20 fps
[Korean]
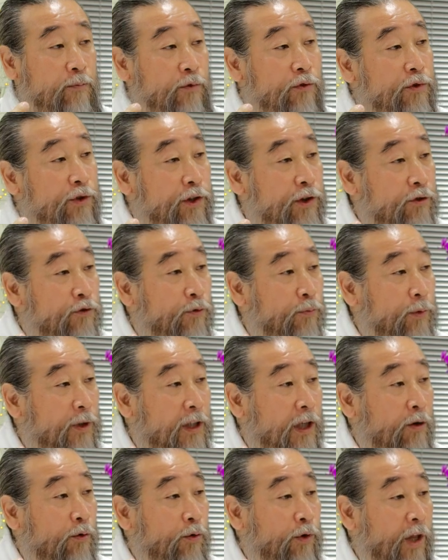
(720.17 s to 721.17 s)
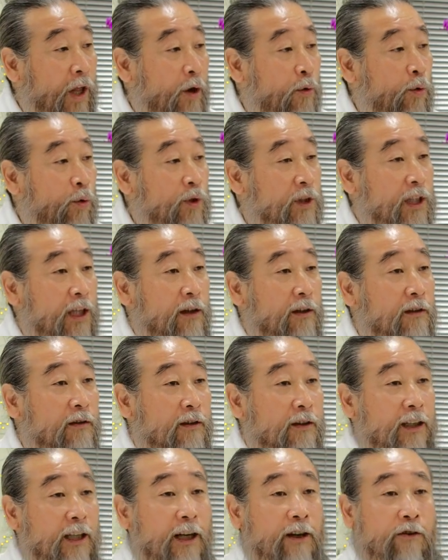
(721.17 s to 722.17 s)
물질이 좀 있다고 내 혼자
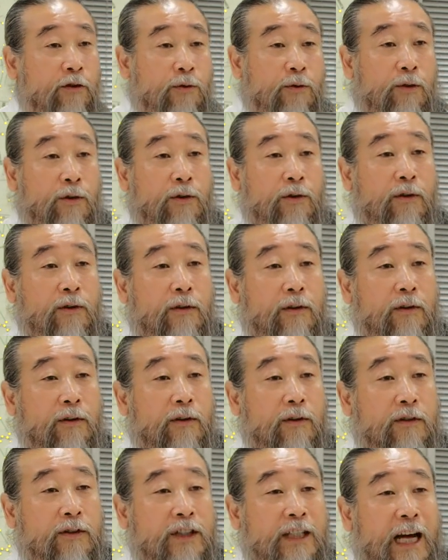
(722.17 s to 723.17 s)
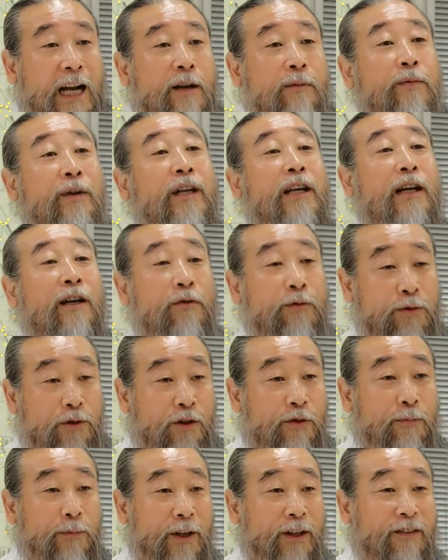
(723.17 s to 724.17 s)
어떻게 갖고 잘 빌라고
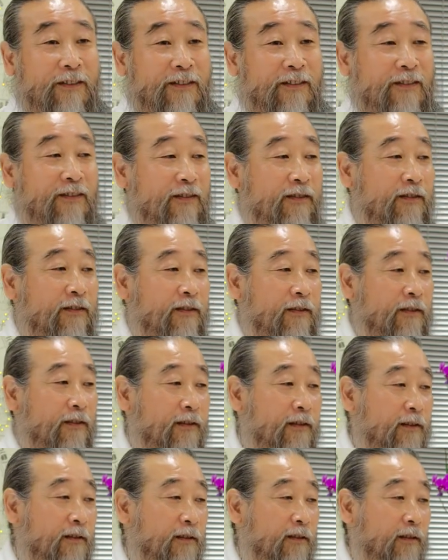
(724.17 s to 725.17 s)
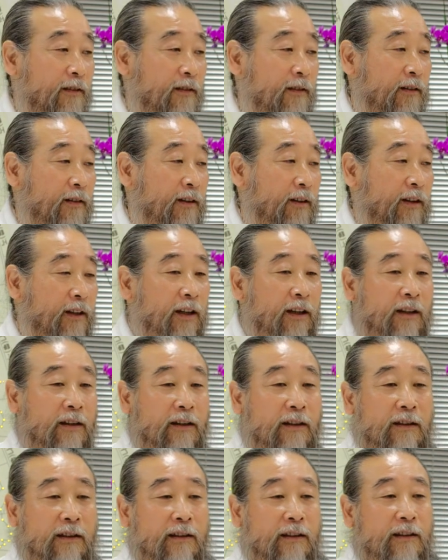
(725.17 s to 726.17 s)
들면
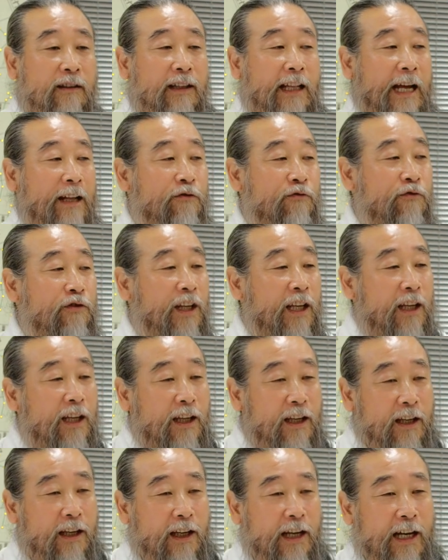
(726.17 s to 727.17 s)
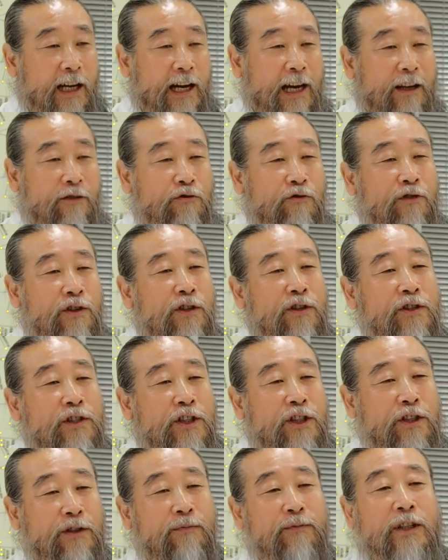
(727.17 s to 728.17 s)
이거는 나중에 아주 큰
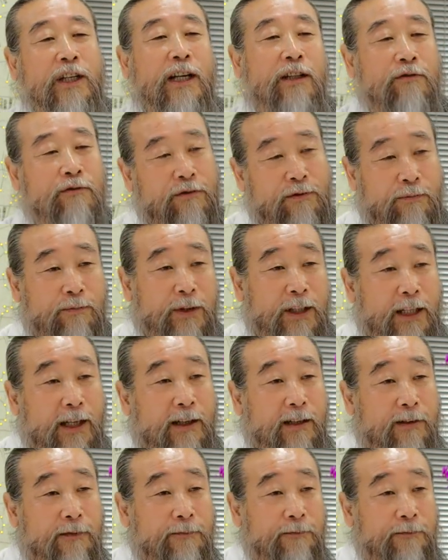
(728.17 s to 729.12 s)
시험지가 들어옵니다.